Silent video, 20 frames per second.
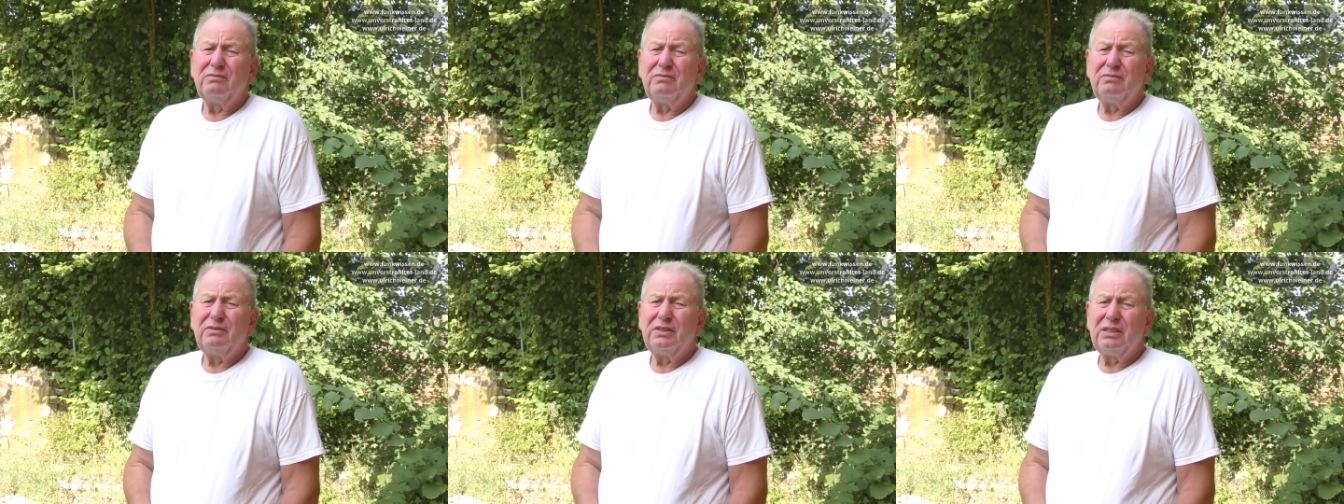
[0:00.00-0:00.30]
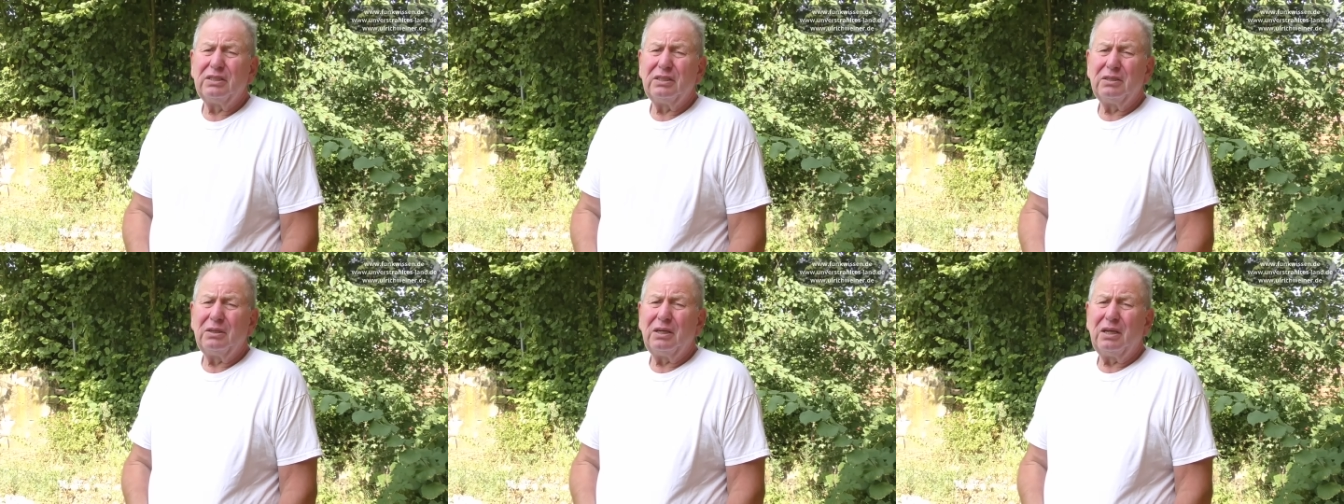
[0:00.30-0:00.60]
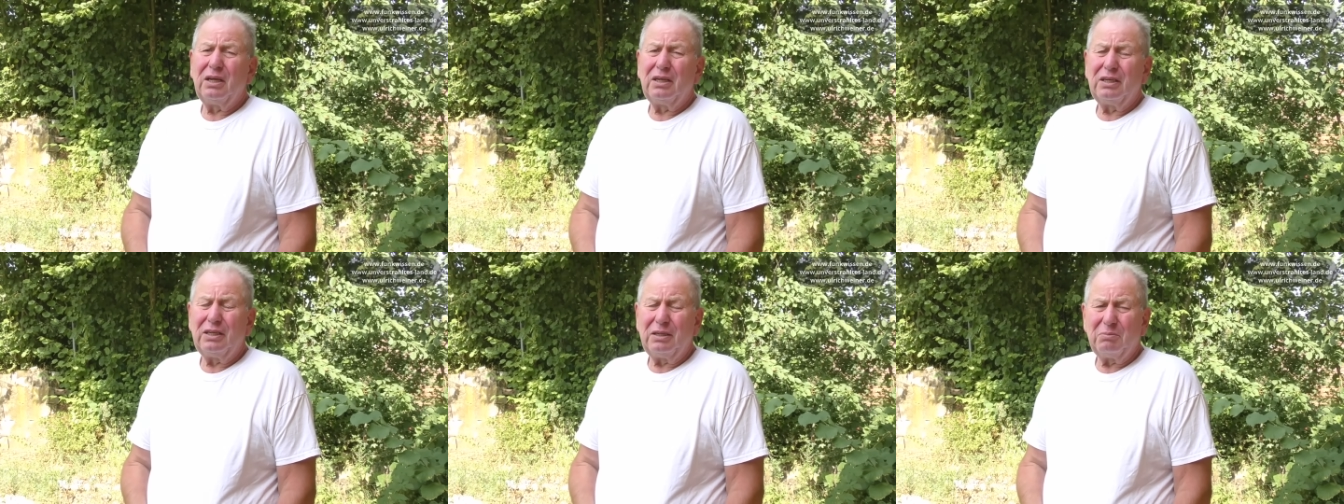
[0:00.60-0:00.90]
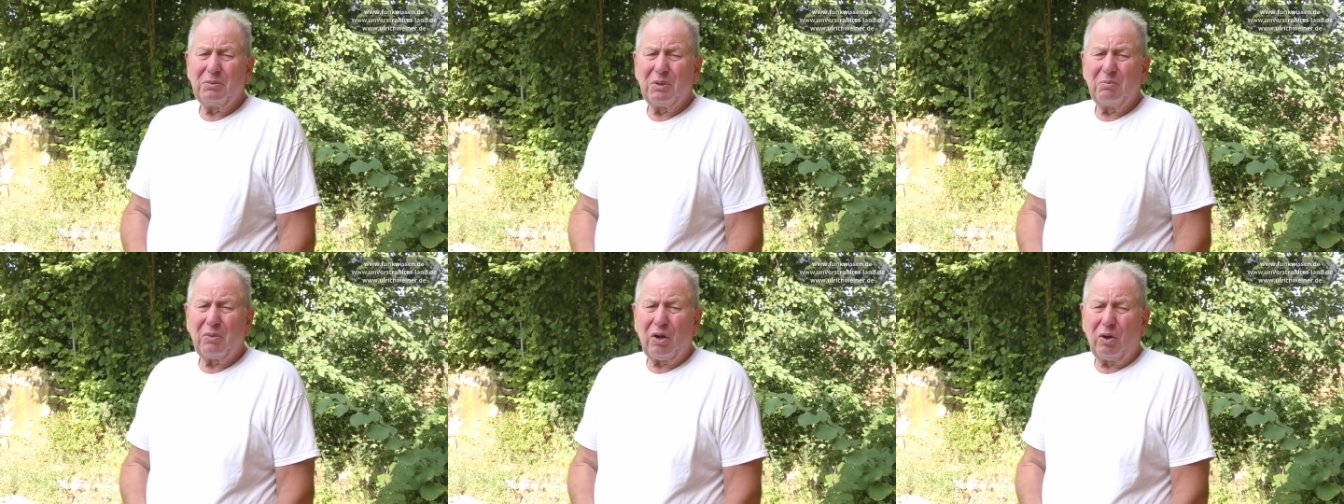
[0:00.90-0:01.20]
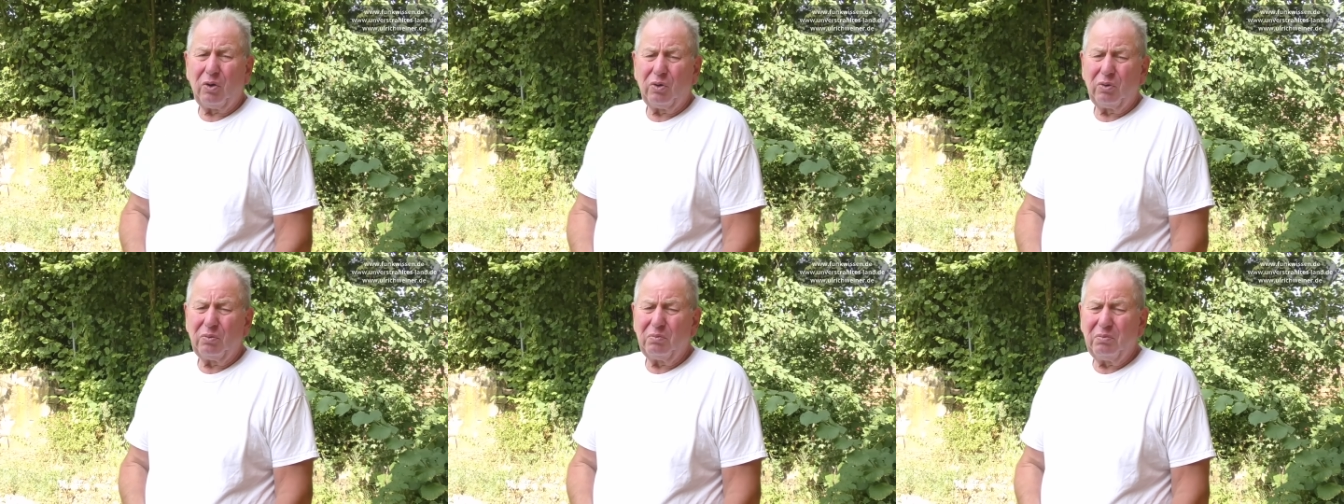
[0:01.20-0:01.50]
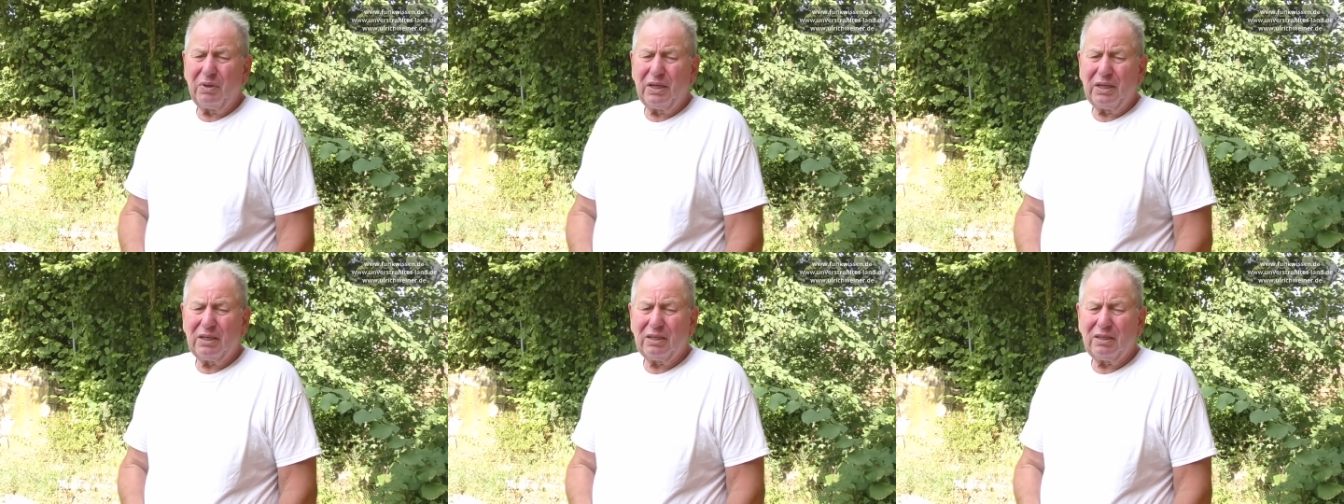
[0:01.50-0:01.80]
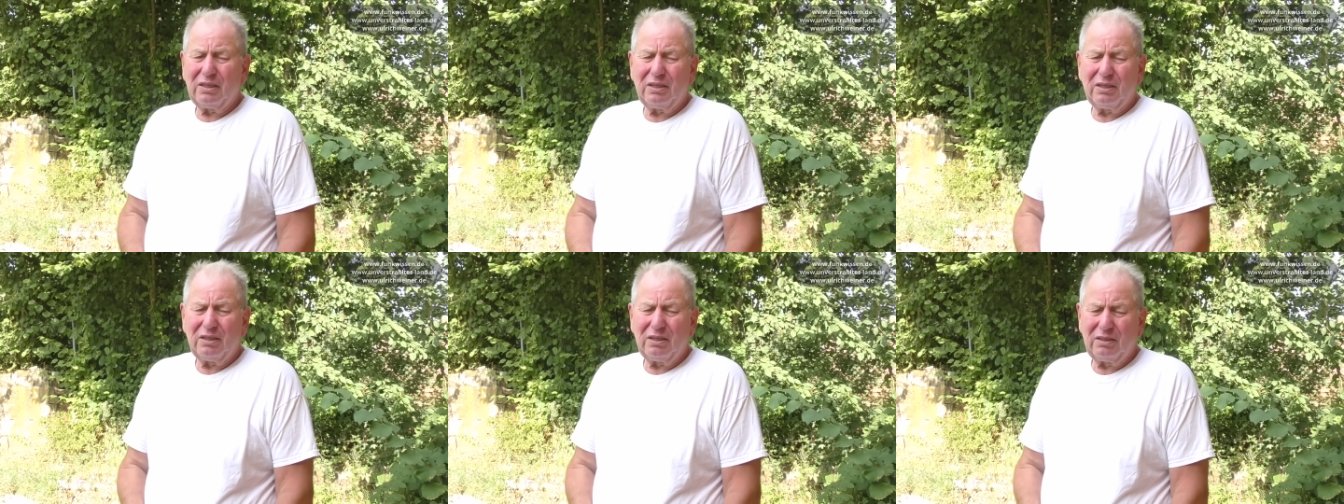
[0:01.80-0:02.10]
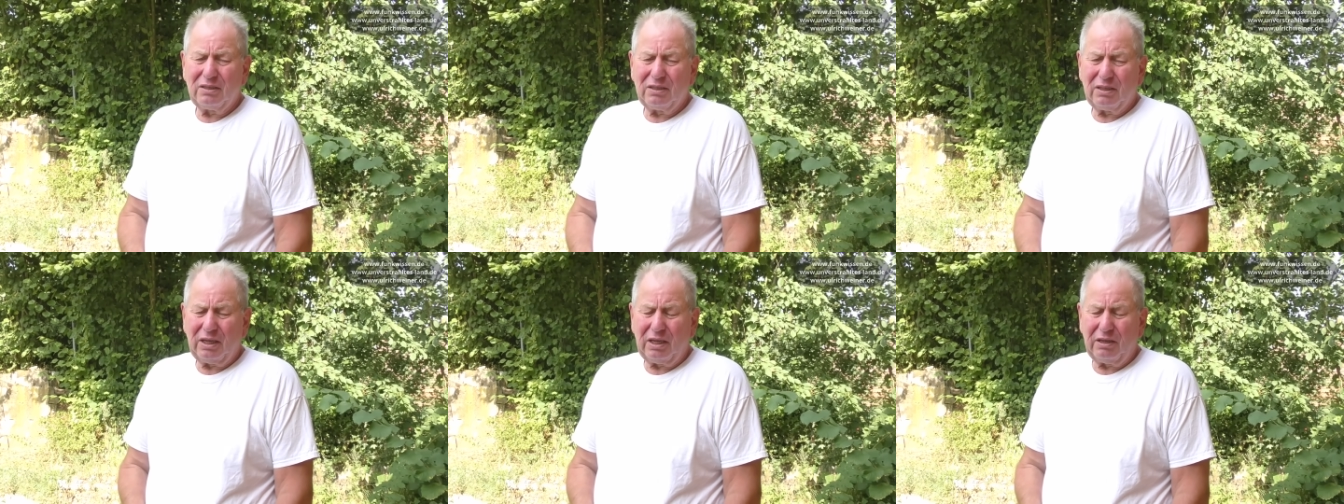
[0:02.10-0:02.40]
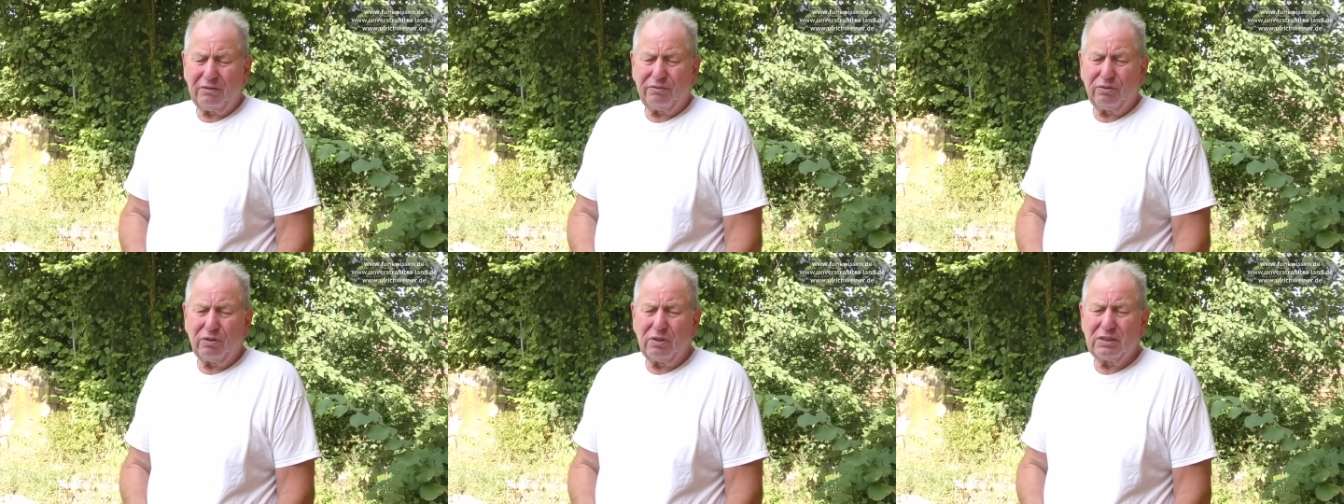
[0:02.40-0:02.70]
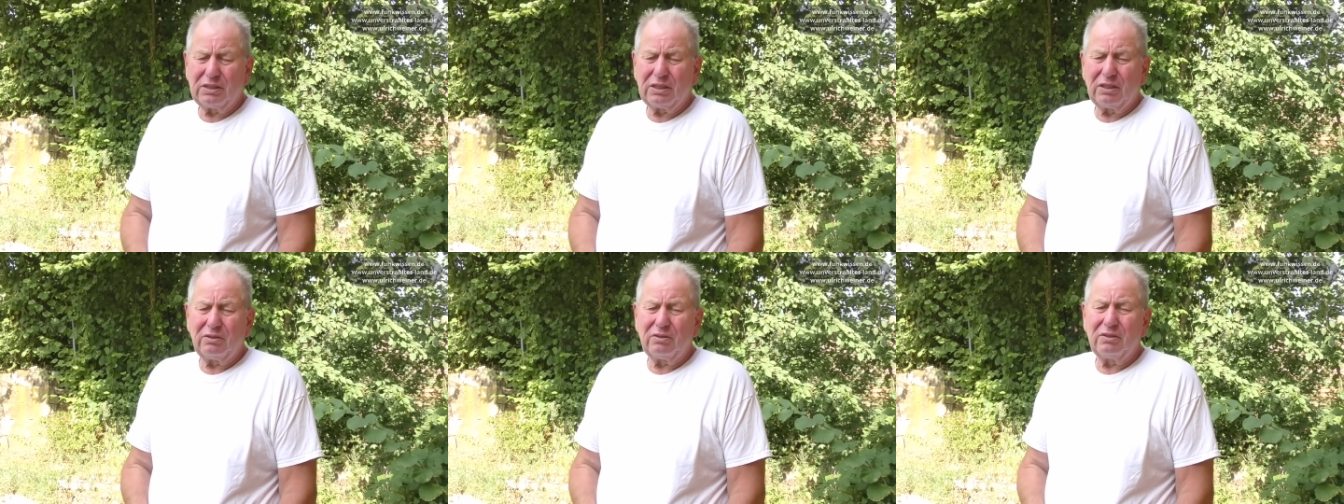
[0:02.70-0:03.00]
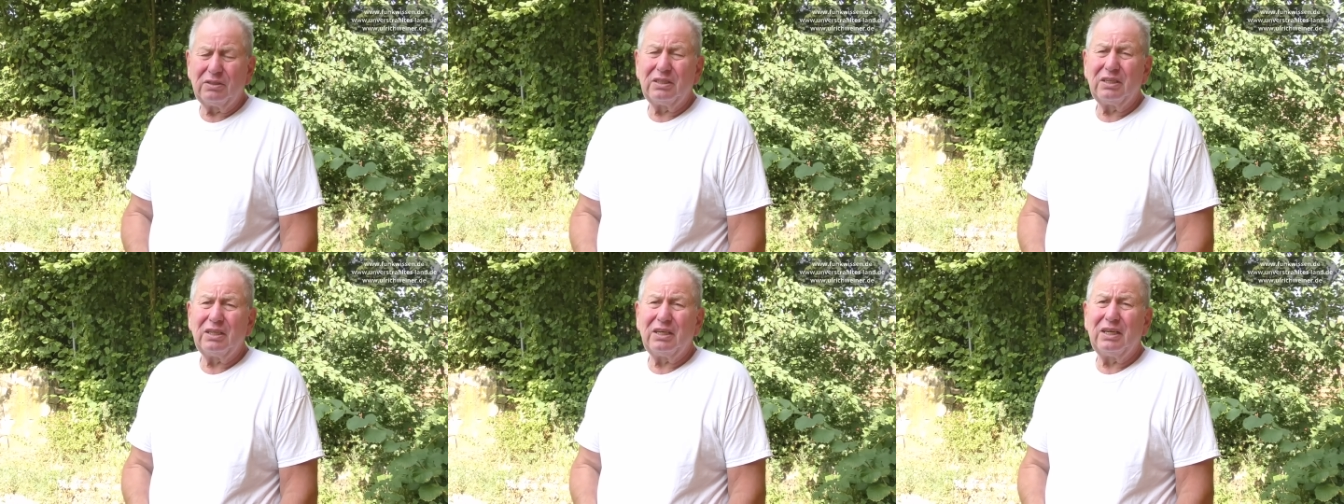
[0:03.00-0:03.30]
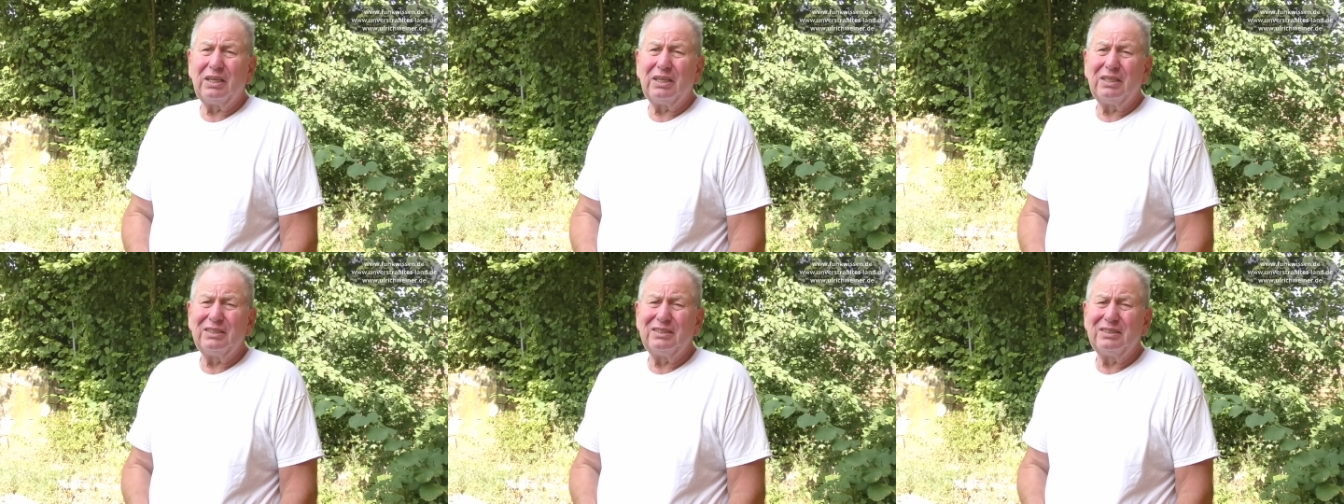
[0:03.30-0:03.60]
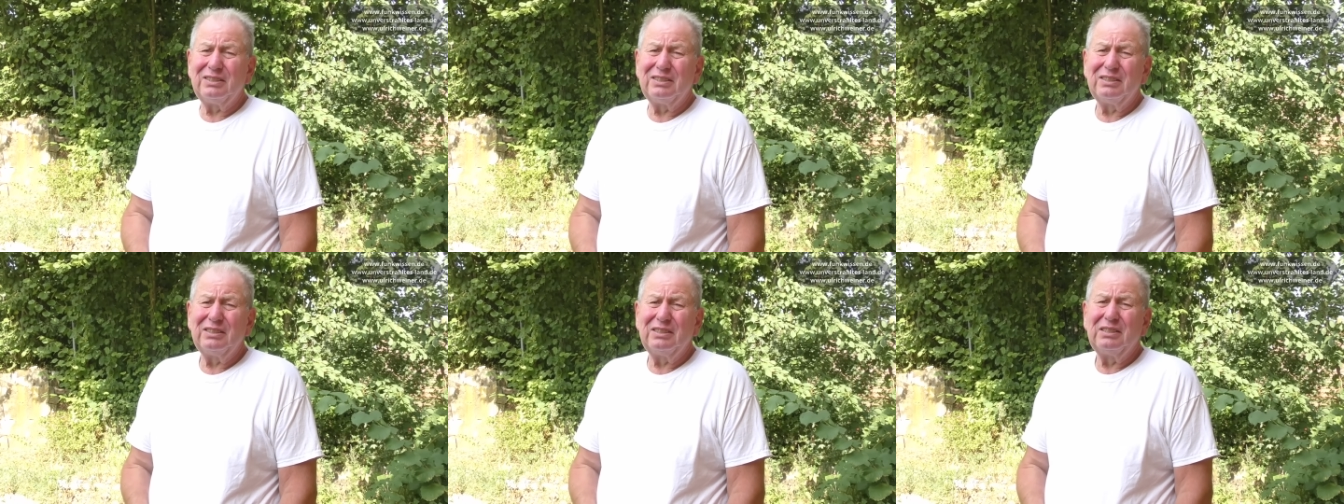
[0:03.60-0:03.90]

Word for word: wir erleben im Augenblick eine Folter und eine